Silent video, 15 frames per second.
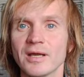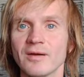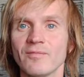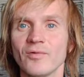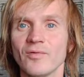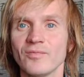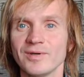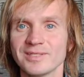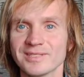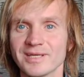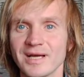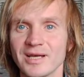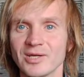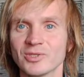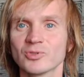кого вы
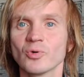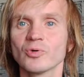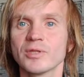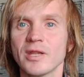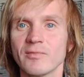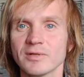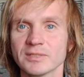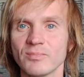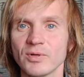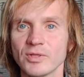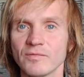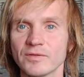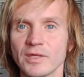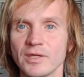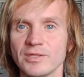искали, кто для вас
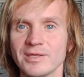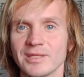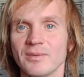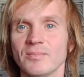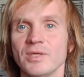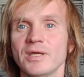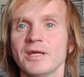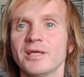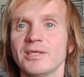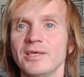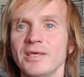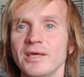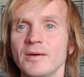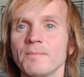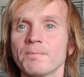был авторитетом и
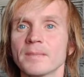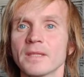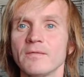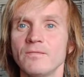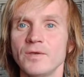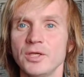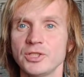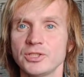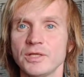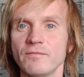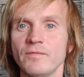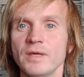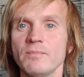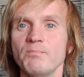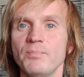какие вещи
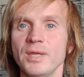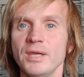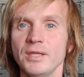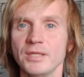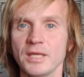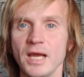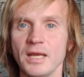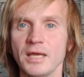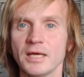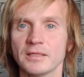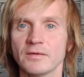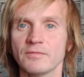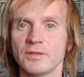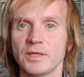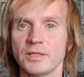вы переняли
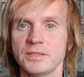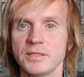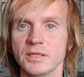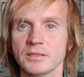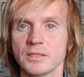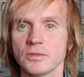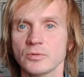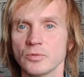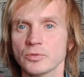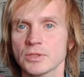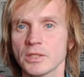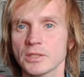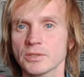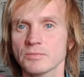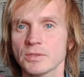от авторитета, ну,
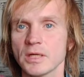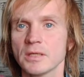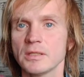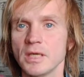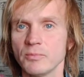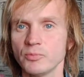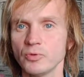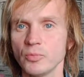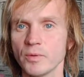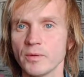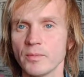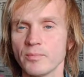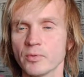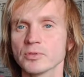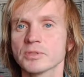скажем так, не
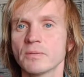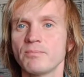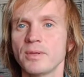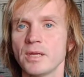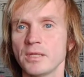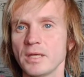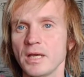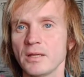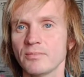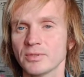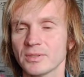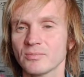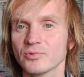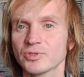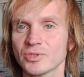обдумывая, просто переняли,
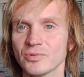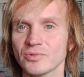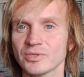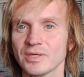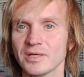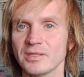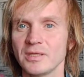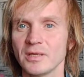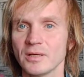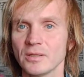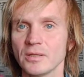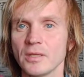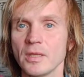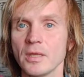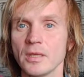потому что он так делал.
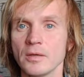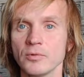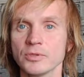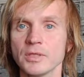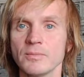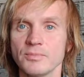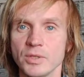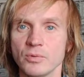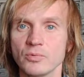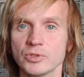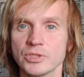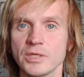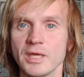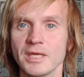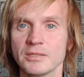И вот
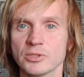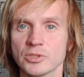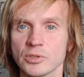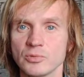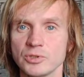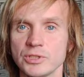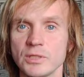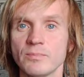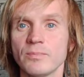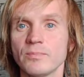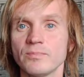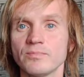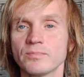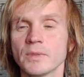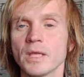обнаружьте эти случаи,
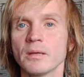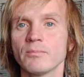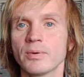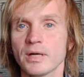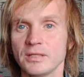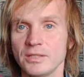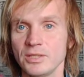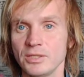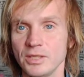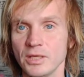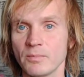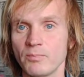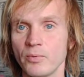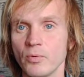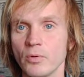пройдите
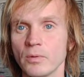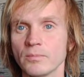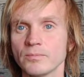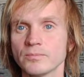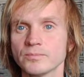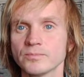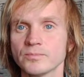их по